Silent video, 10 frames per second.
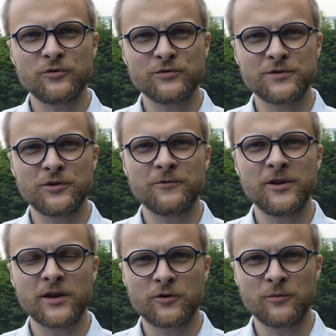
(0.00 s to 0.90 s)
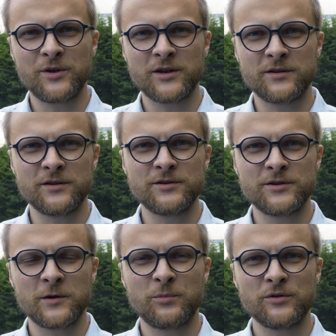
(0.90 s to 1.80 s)
uzdrowienia kobiety
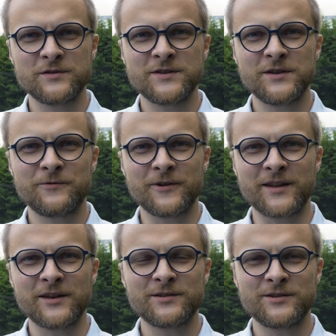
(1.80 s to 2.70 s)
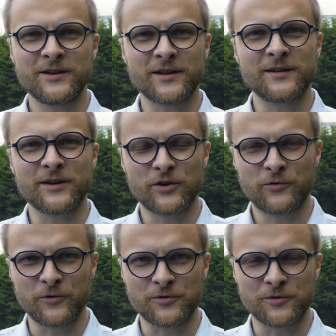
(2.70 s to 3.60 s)
cierpiącej 12 lat na
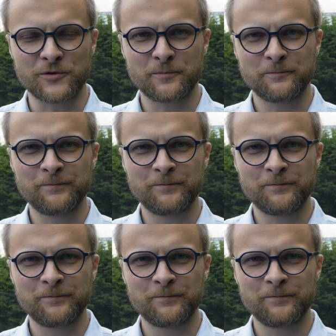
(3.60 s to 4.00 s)
krwotok.